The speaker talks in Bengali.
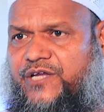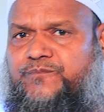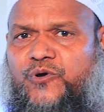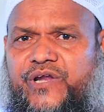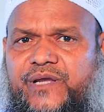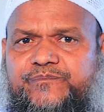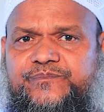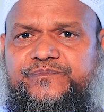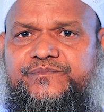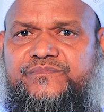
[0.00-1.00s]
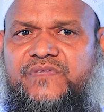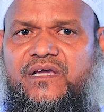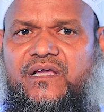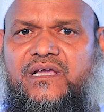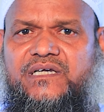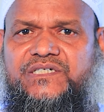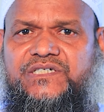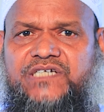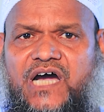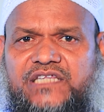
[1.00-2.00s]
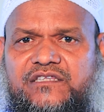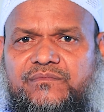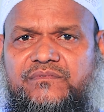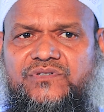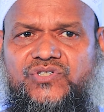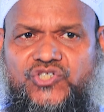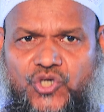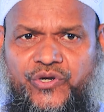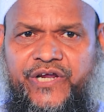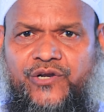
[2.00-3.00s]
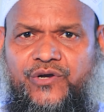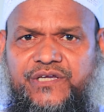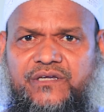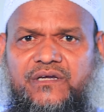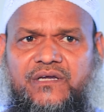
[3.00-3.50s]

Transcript: এরপরে সাত জনে নয়